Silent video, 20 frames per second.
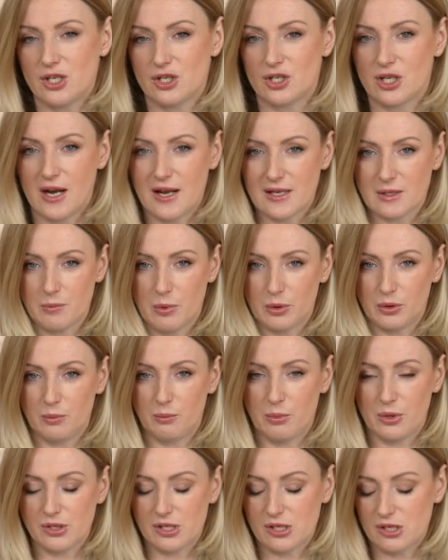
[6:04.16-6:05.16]
jeszcze raz po
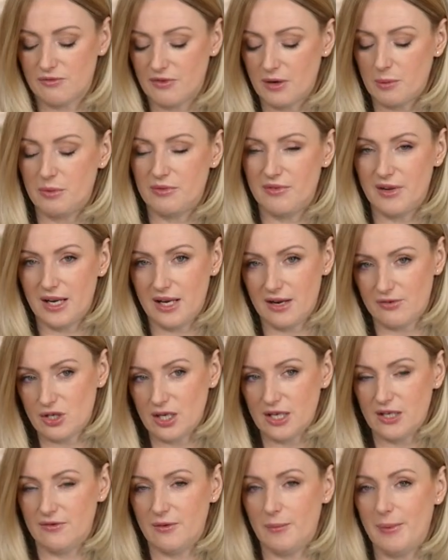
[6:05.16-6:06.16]
tym procesie farbowania na
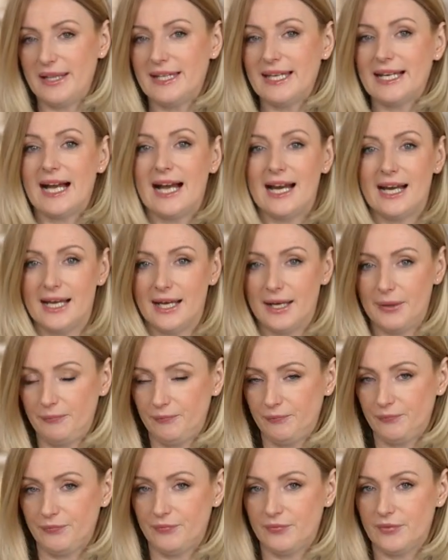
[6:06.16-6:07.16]
wszelki wypadek, ale
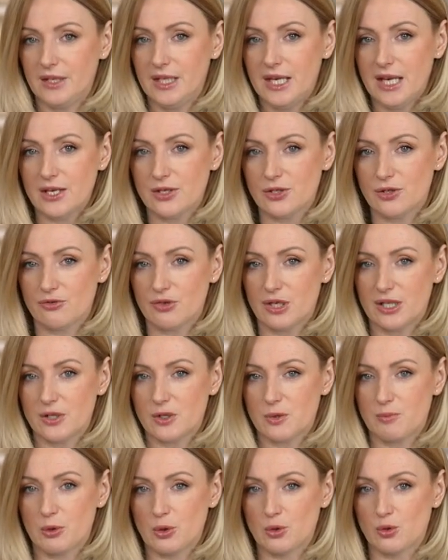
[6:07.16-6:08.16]
mm, nie jest to w żaden
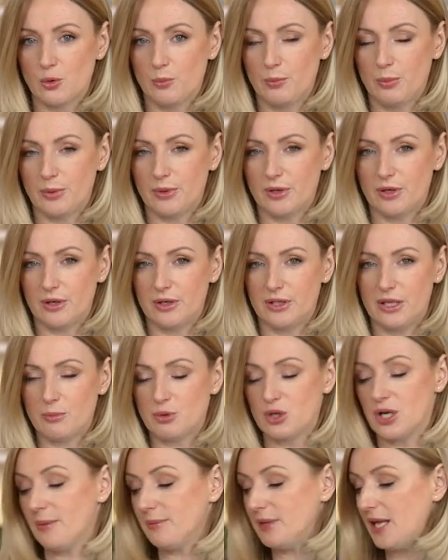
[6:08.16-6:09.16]
sposób e,
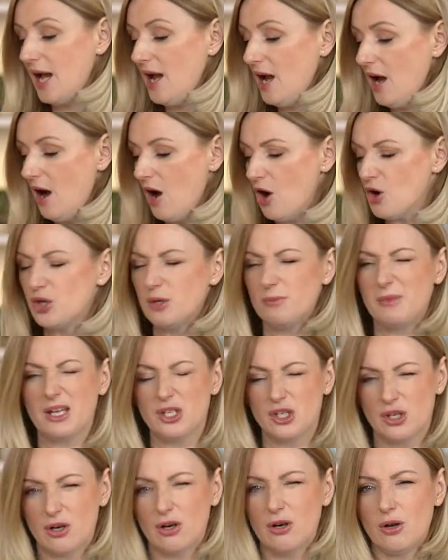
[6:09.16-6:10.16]
nieprzyjemne.
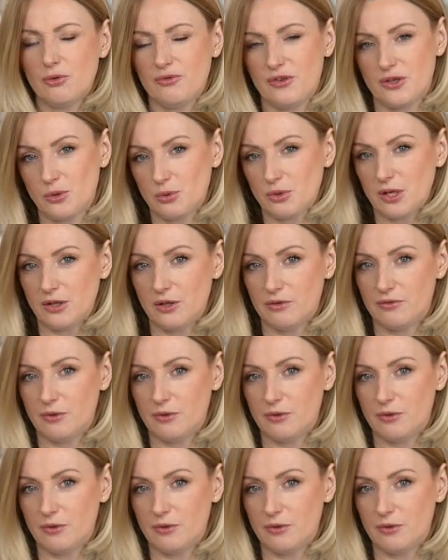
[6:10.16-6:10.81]
18 kolorów jest tutaj do